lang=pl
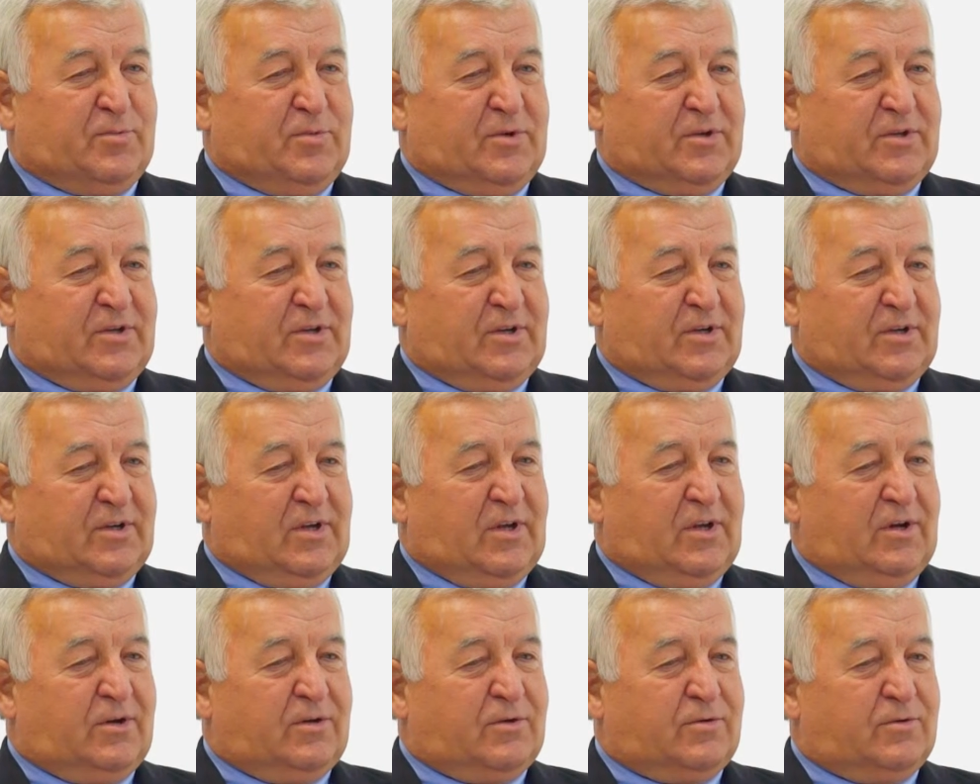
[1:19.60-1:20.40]
po tych
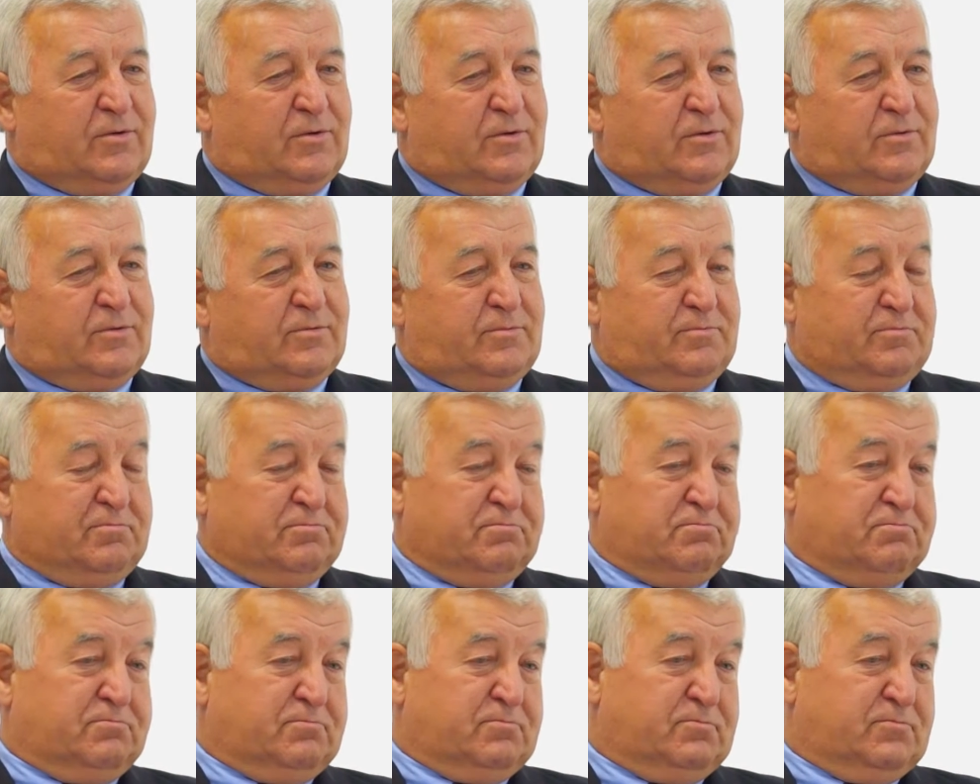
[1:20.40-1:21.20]
kilku
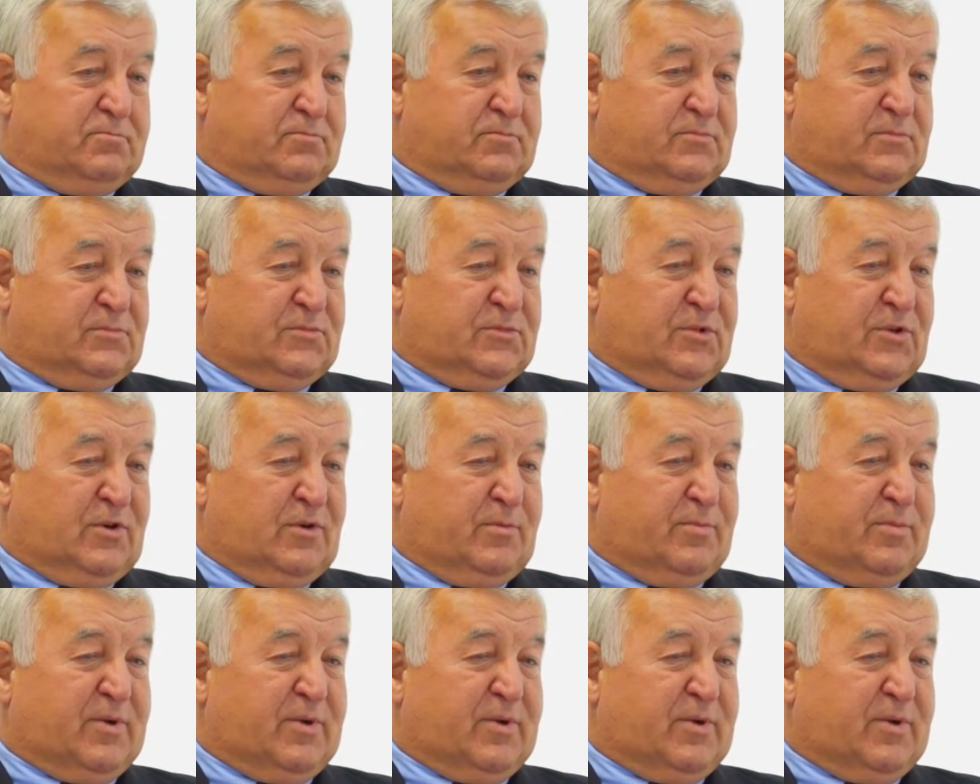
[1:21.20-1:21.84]
no,